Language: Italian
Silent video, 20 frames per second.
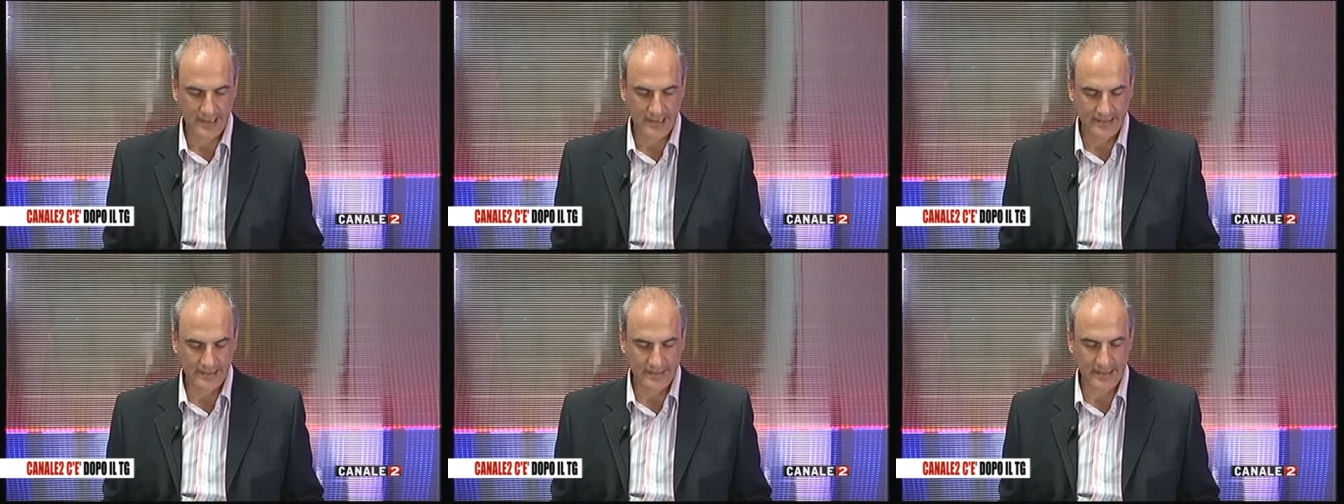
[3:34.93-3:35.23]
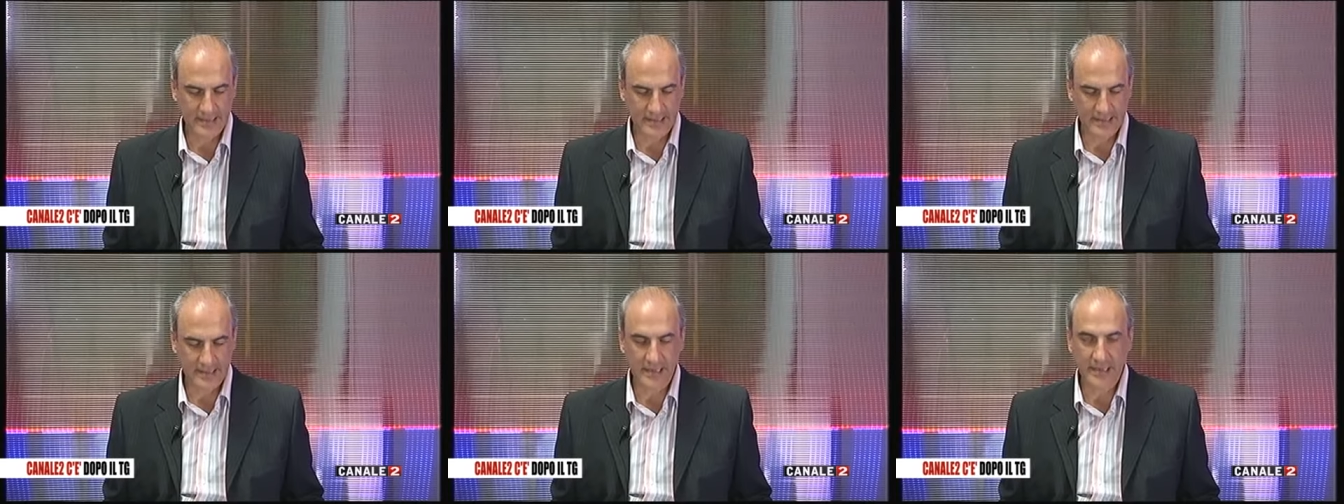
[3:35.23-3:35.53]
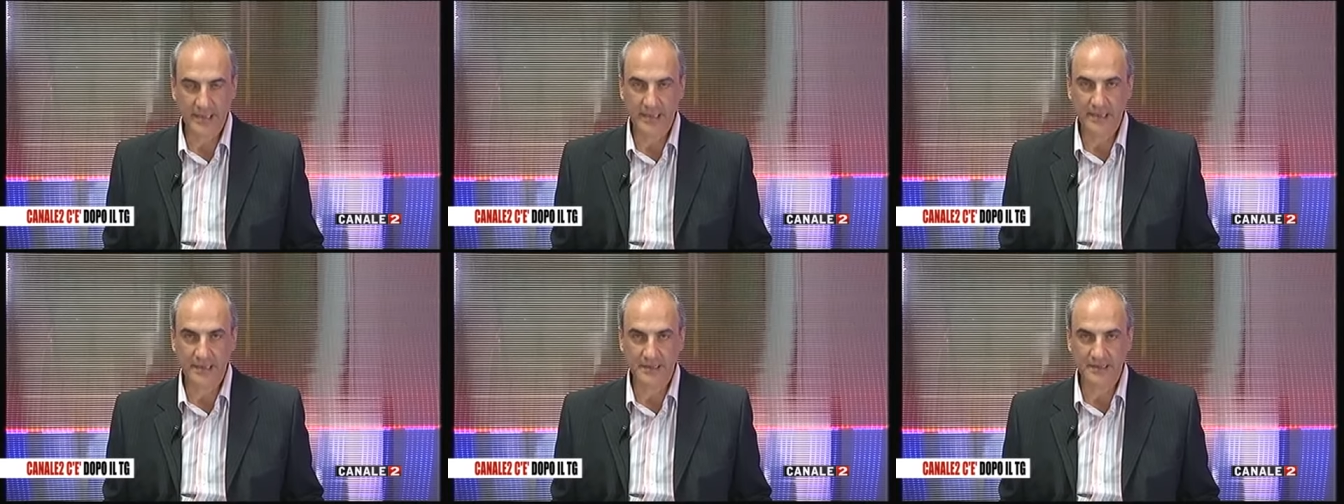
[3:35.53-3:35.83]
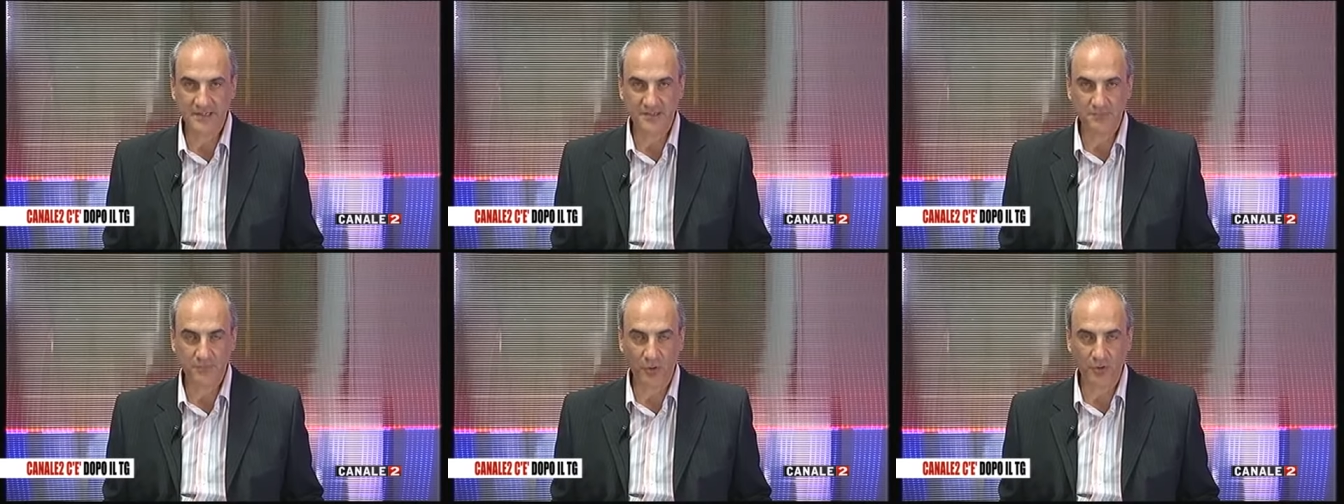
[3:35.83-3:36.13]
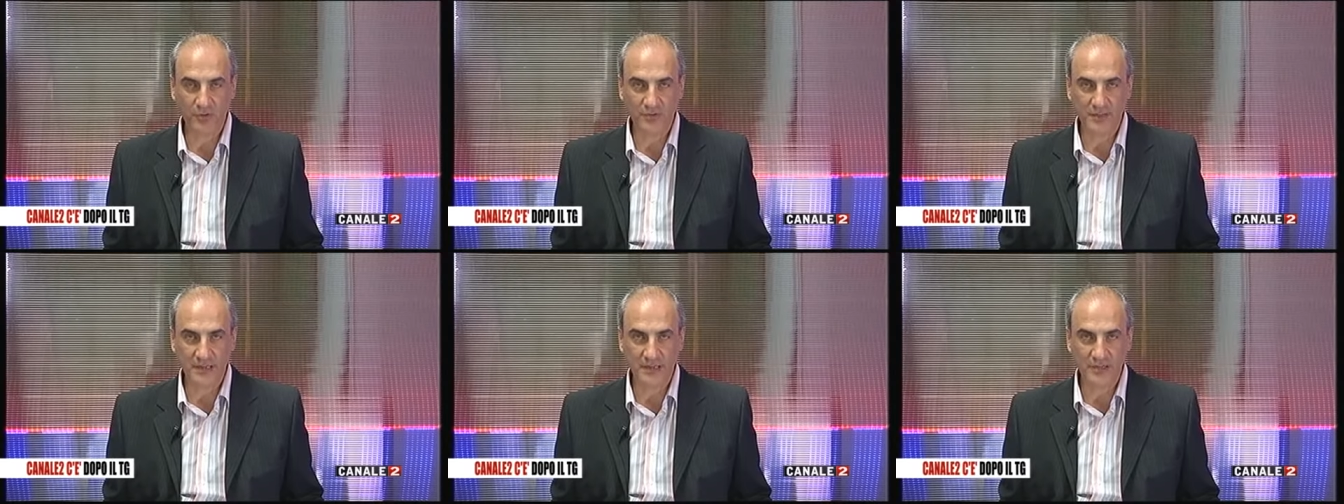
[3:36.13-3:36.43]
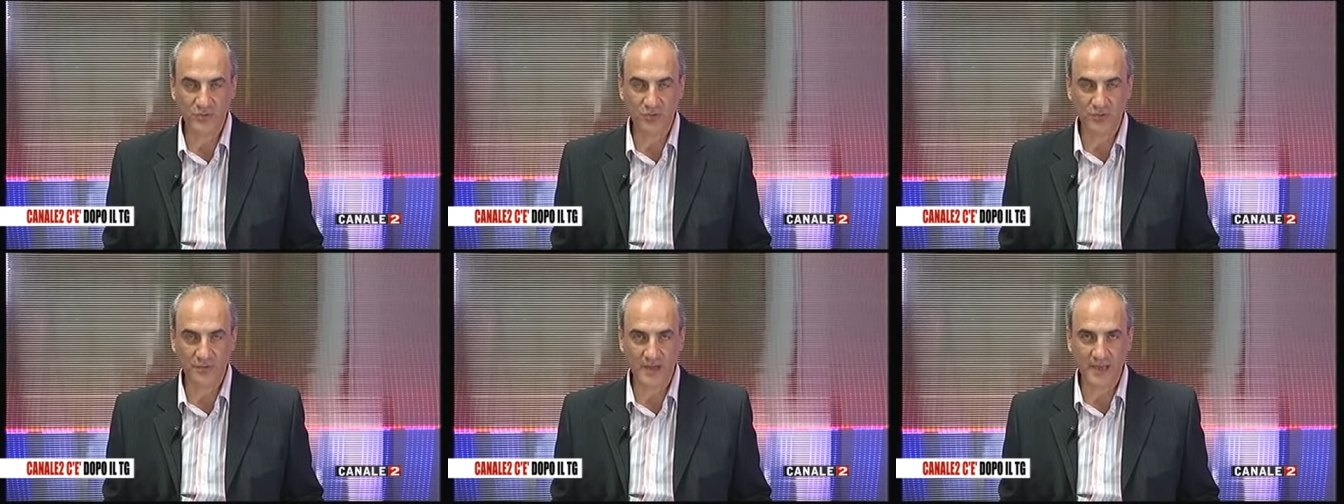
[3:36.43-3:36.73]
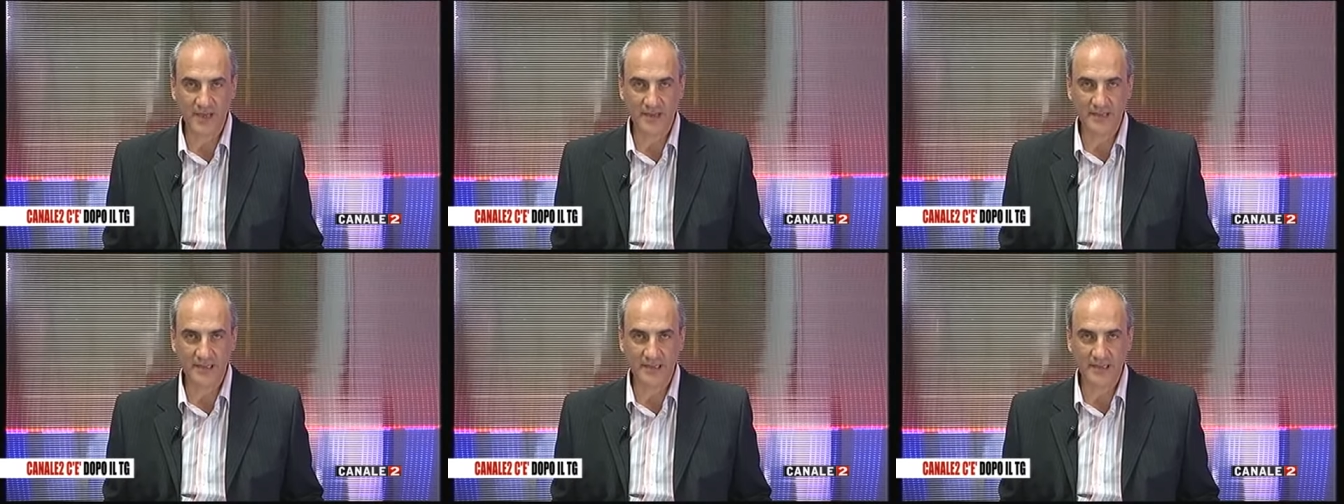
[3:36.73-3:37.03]
di eh, rispondere sui
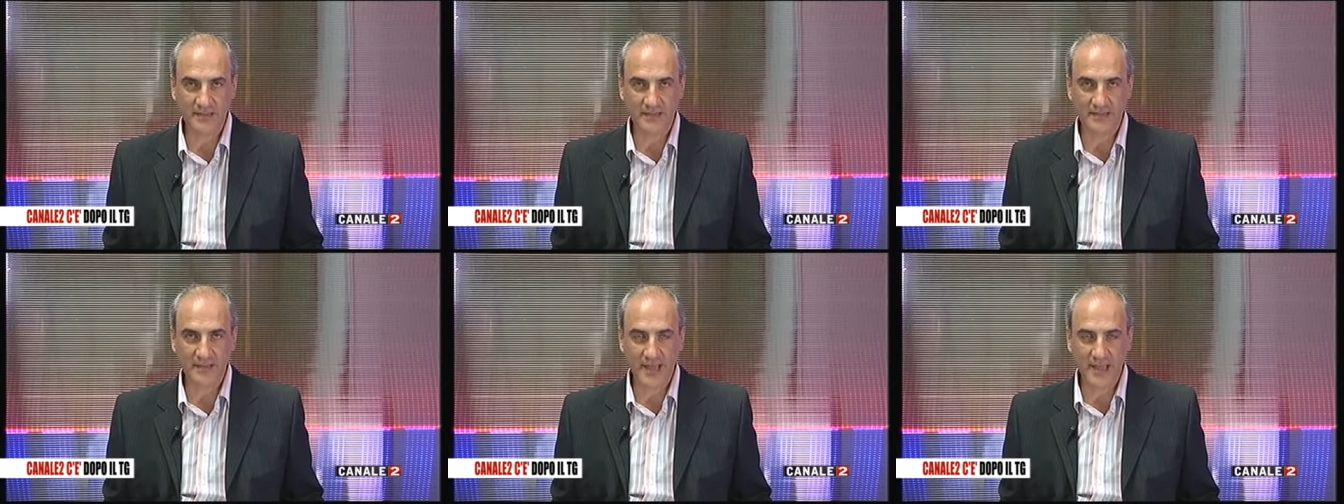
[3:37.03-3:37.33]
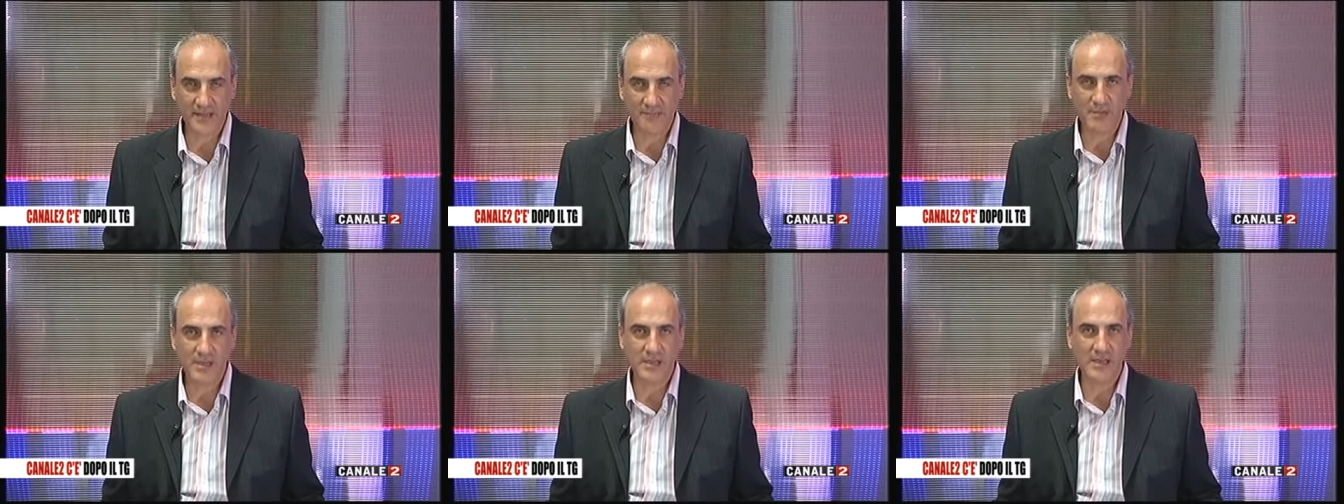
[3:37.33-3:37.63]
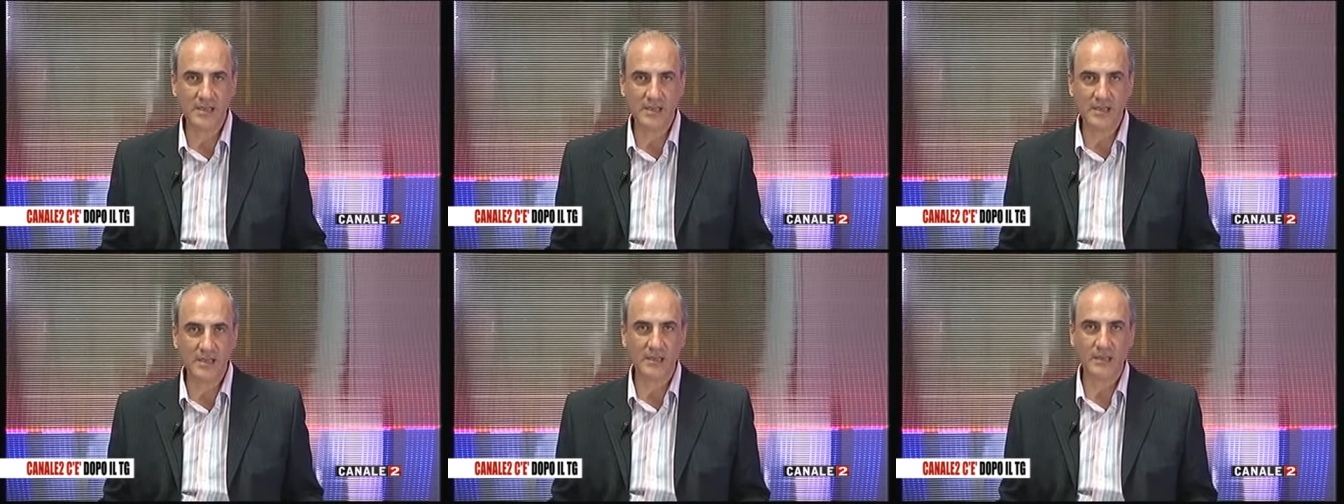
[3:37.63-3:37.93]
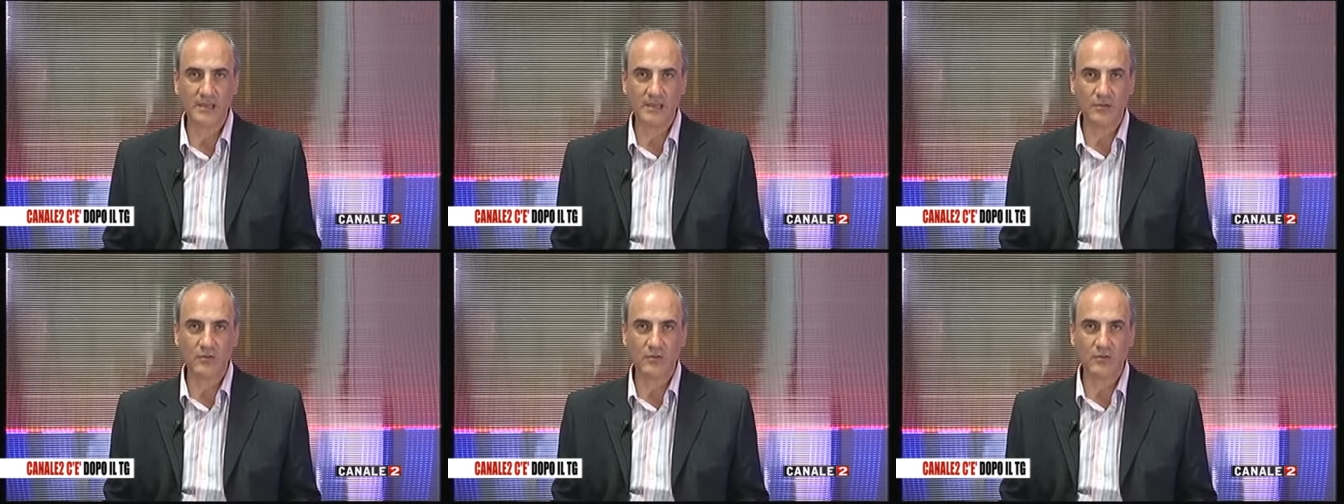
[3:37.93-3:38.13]
vari temi,